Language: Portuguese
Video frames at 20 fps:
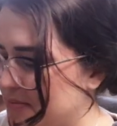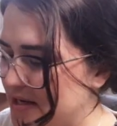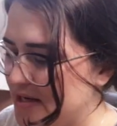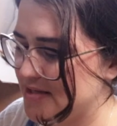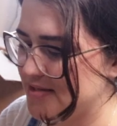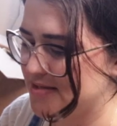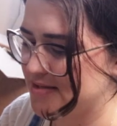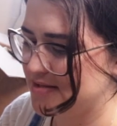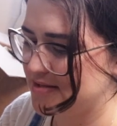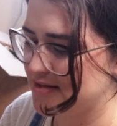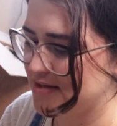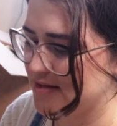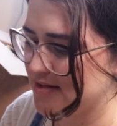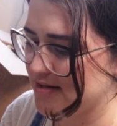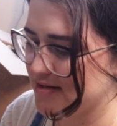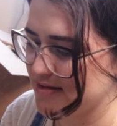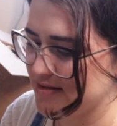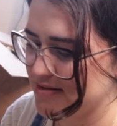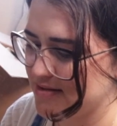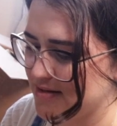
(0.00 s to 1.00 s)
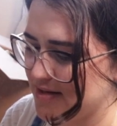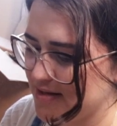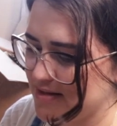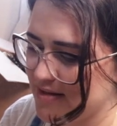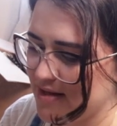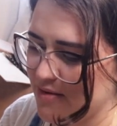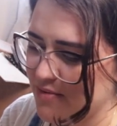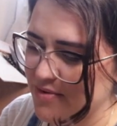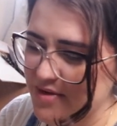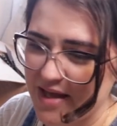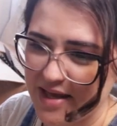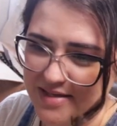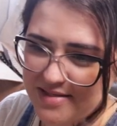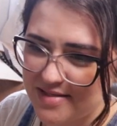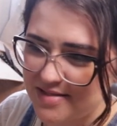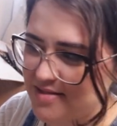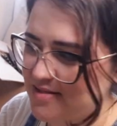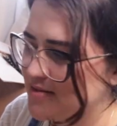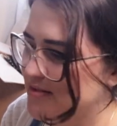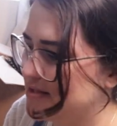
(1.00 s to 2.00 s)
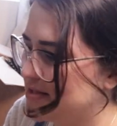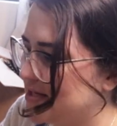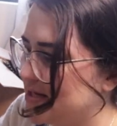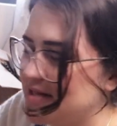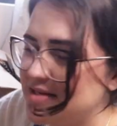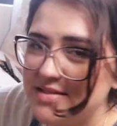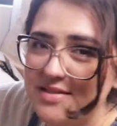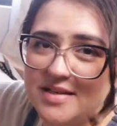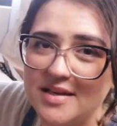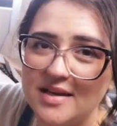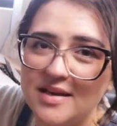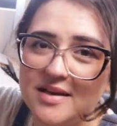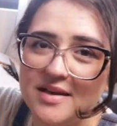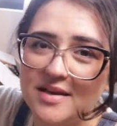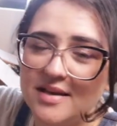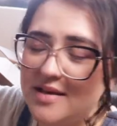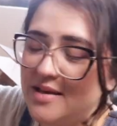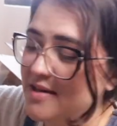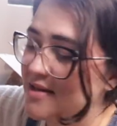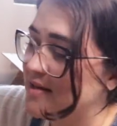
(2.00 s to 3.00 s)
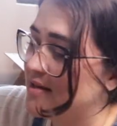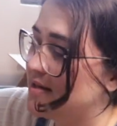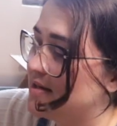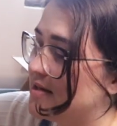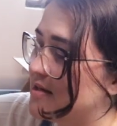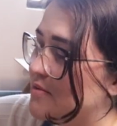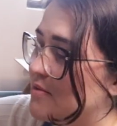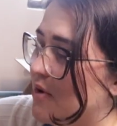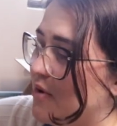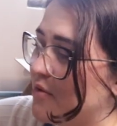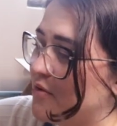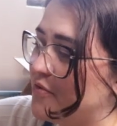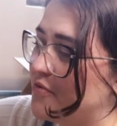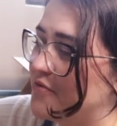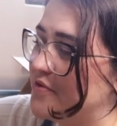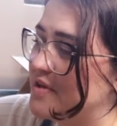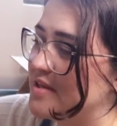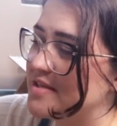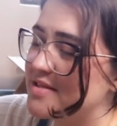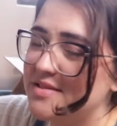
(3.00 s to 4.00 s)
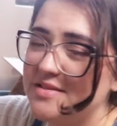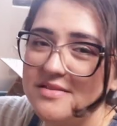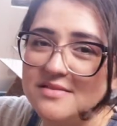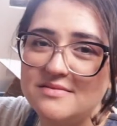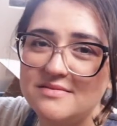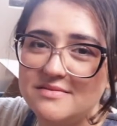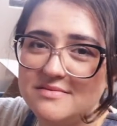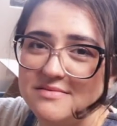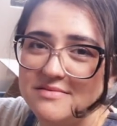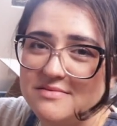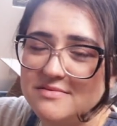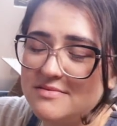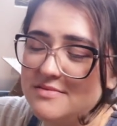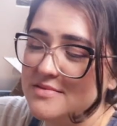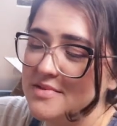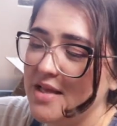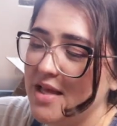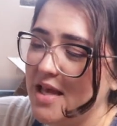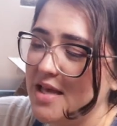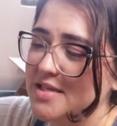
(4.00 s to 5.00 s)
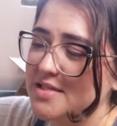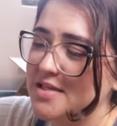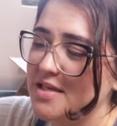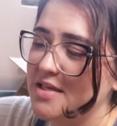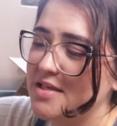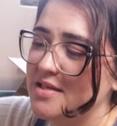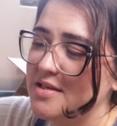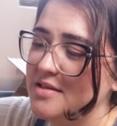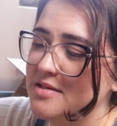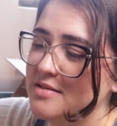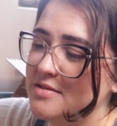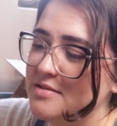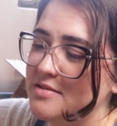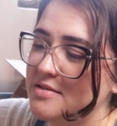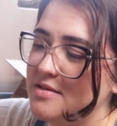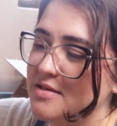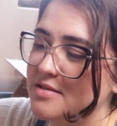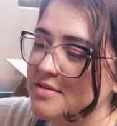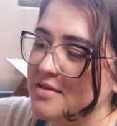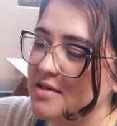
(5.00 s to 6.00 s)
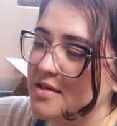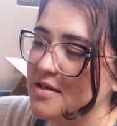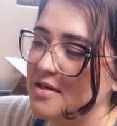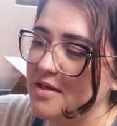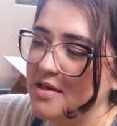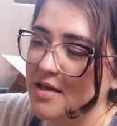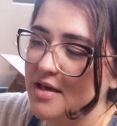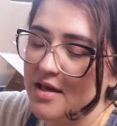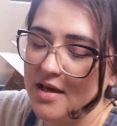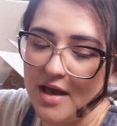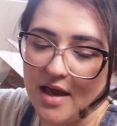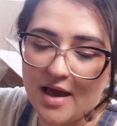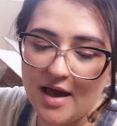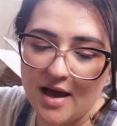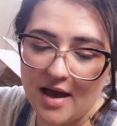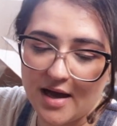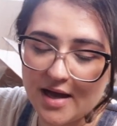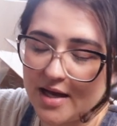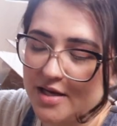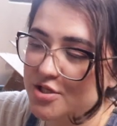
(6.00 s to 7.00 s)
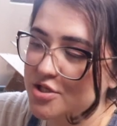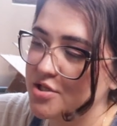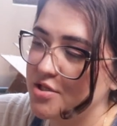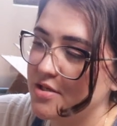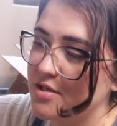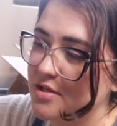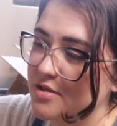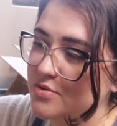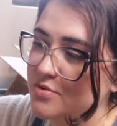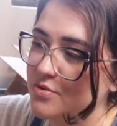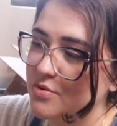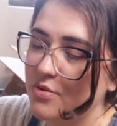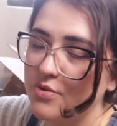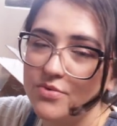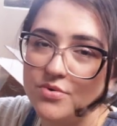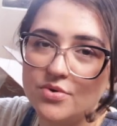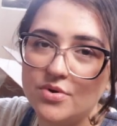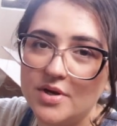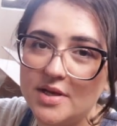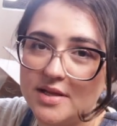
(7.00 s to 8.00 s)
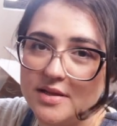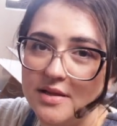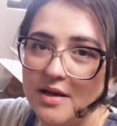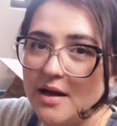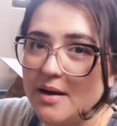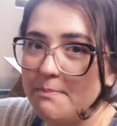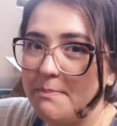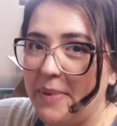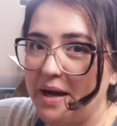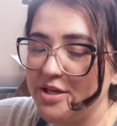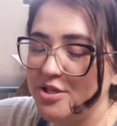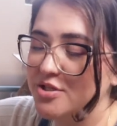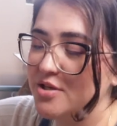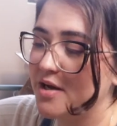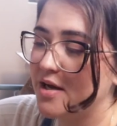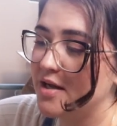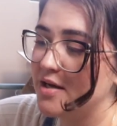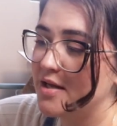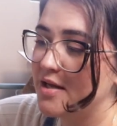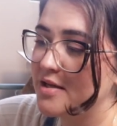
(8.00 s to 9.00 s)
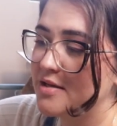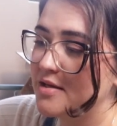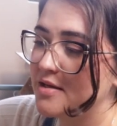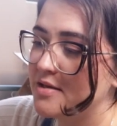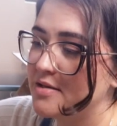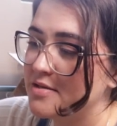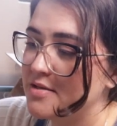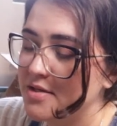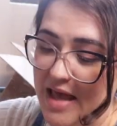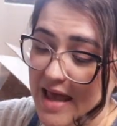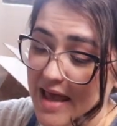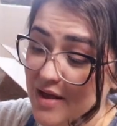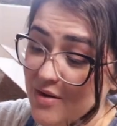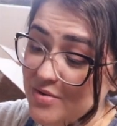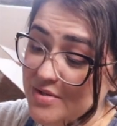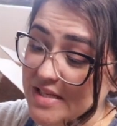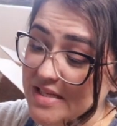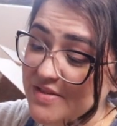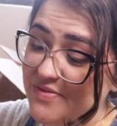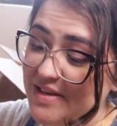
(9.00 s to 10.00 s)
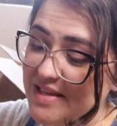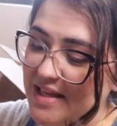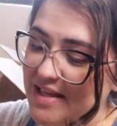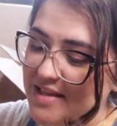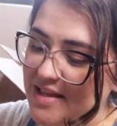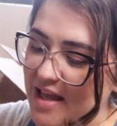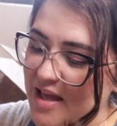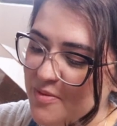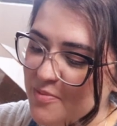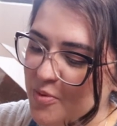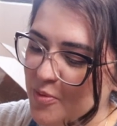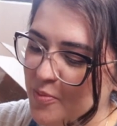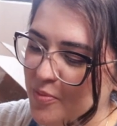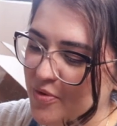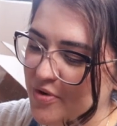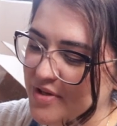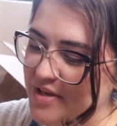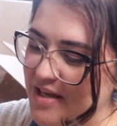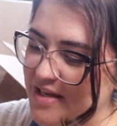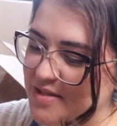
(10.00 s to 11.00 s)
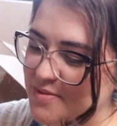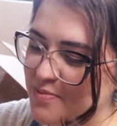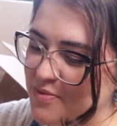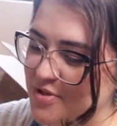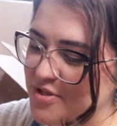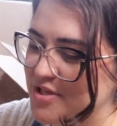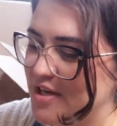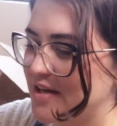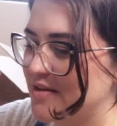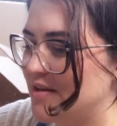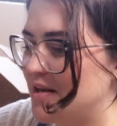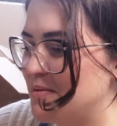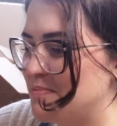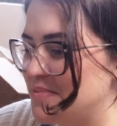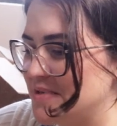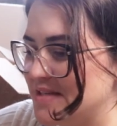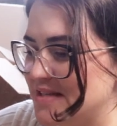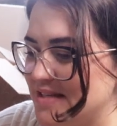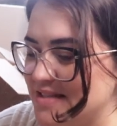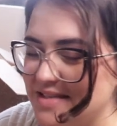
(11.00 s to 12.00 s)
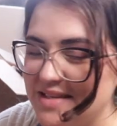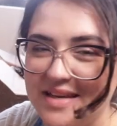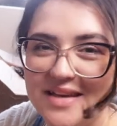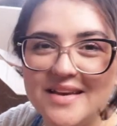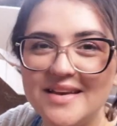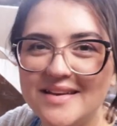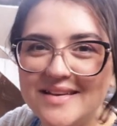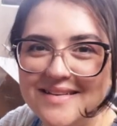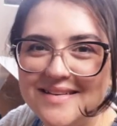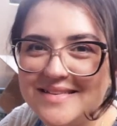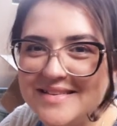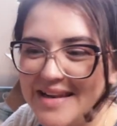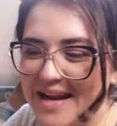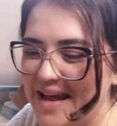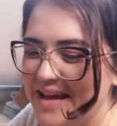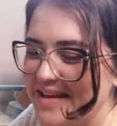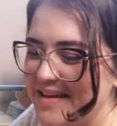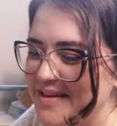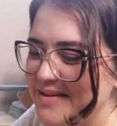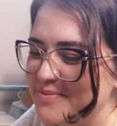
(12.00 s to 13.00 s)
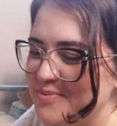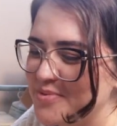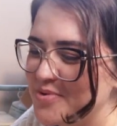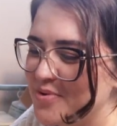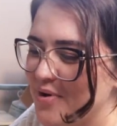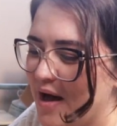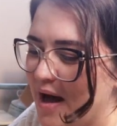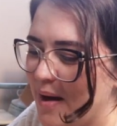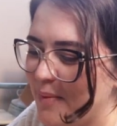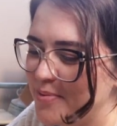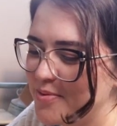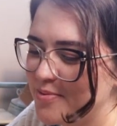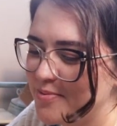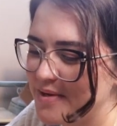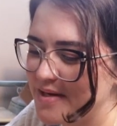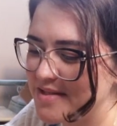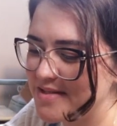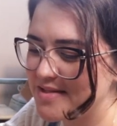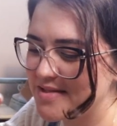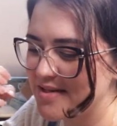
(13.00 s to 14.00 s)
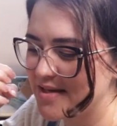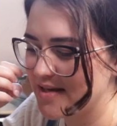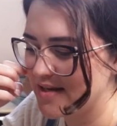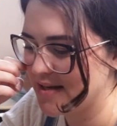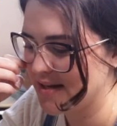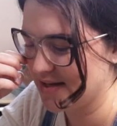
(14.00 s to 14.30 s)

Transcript: merecia até um casezinho em 3D, igual eu fiz esse aqui. Esse aqui é a caixinha do controle da parte da caneta. Eu não sei se vai dar tempo, porque esse projeto ele precisa ser entregue muito rápido, mas